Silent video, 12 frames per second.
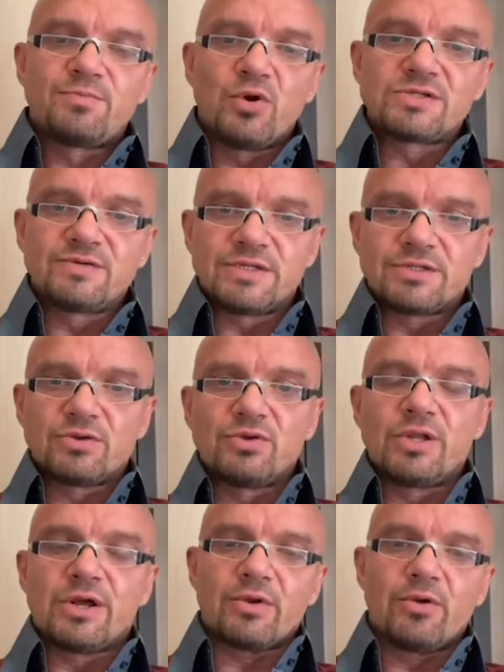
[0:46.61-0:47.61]
Использовать эту
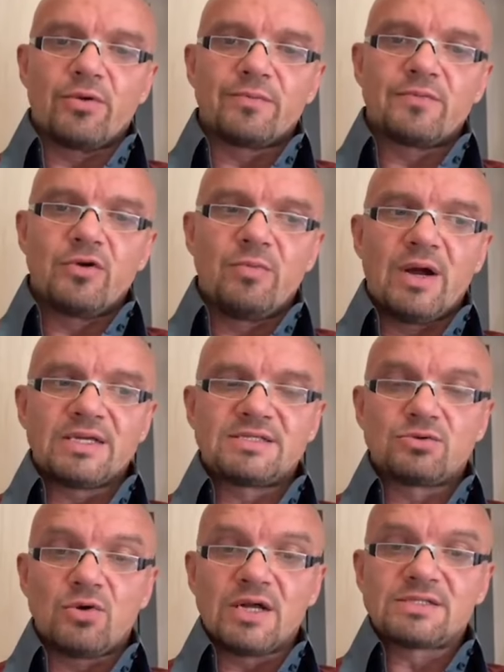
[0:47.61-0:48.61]
энергию. Любая
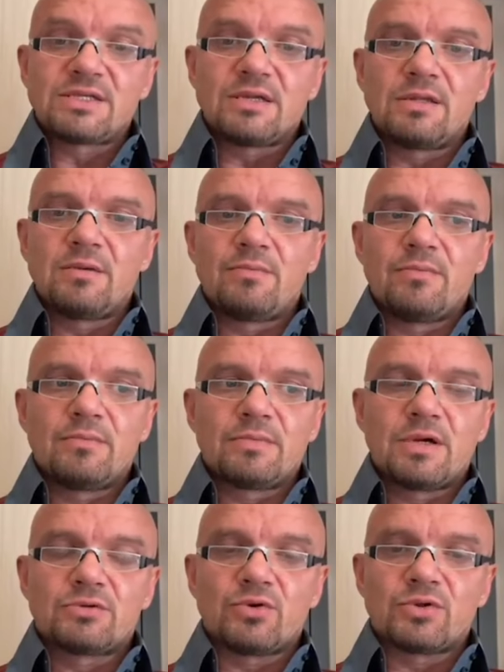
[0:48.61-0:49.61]
ситуация,
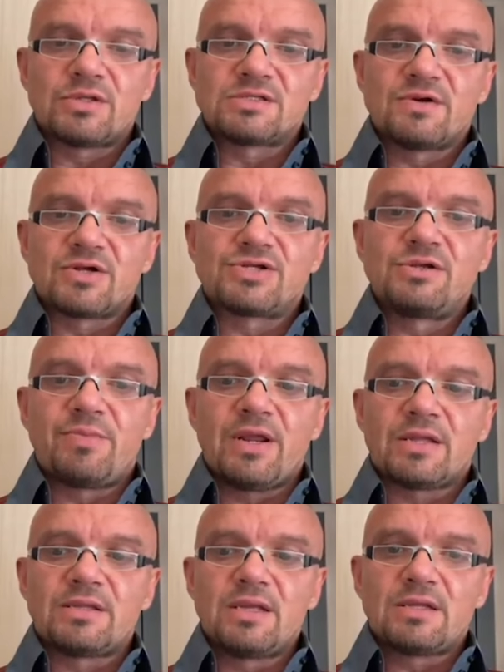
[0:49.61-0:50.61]
которую ты называешь
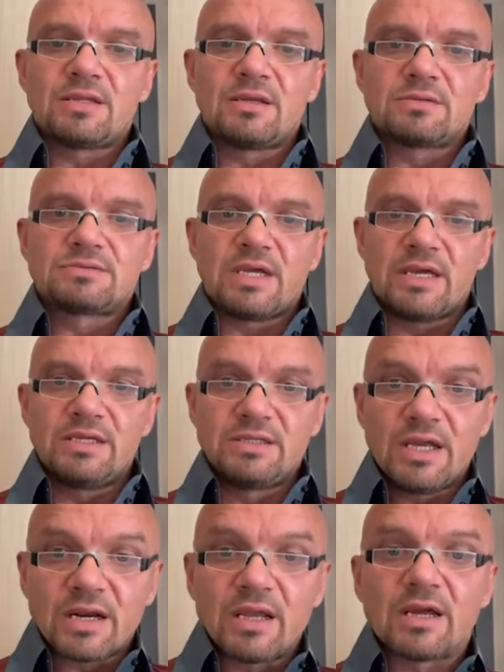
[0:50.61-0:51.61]
неприятной, это та
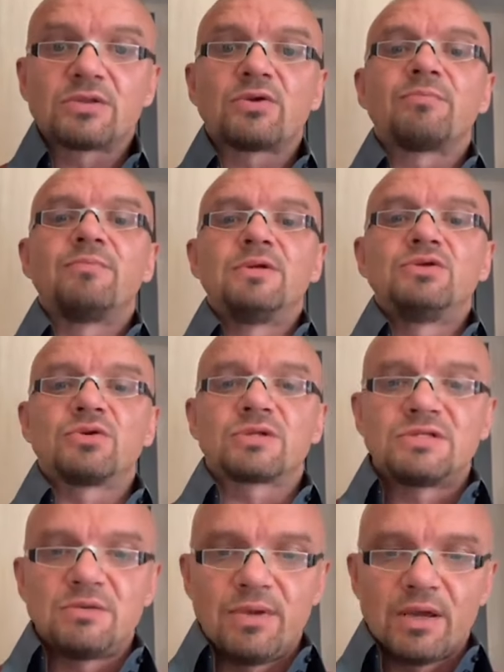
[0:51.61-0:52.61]
энергия, которая
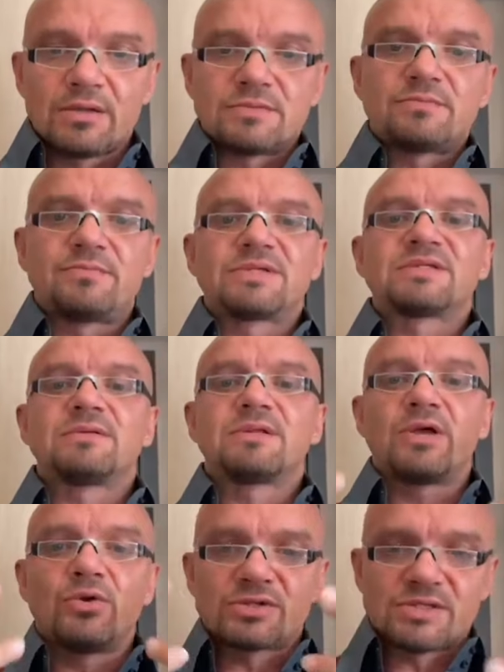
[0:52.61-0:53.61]
идет к тебе,
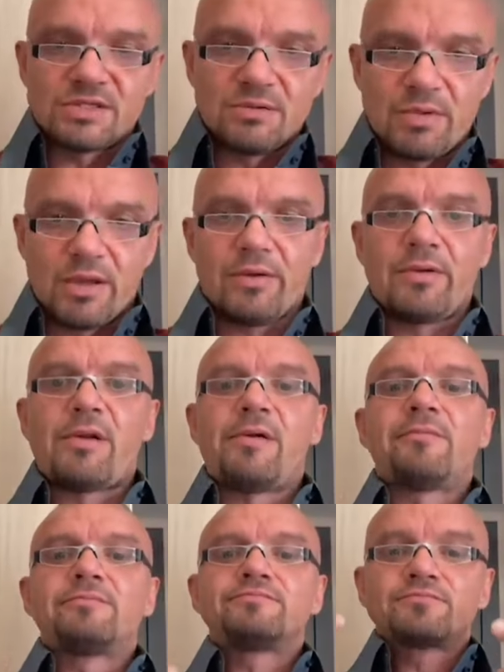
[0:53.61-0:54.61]
дается тебе,
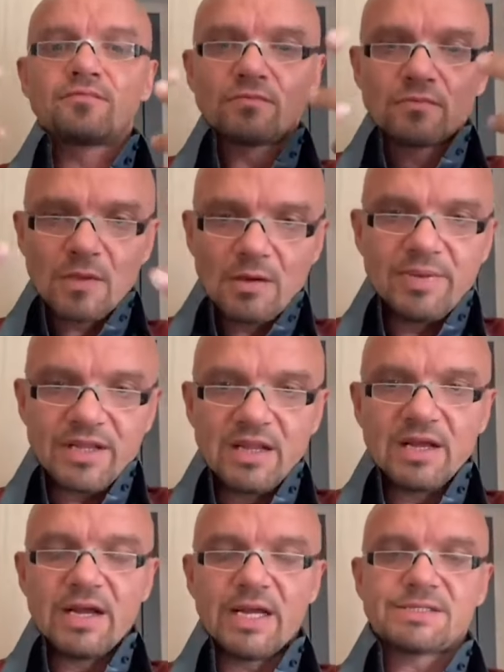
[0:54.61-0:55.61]

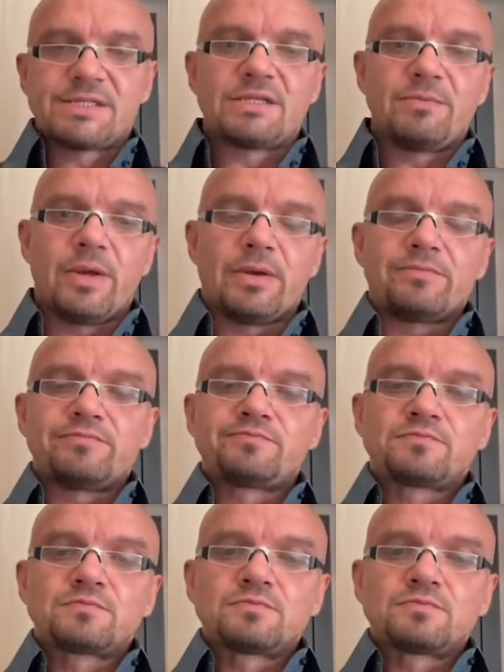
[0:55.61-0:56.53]
предлагается тебе.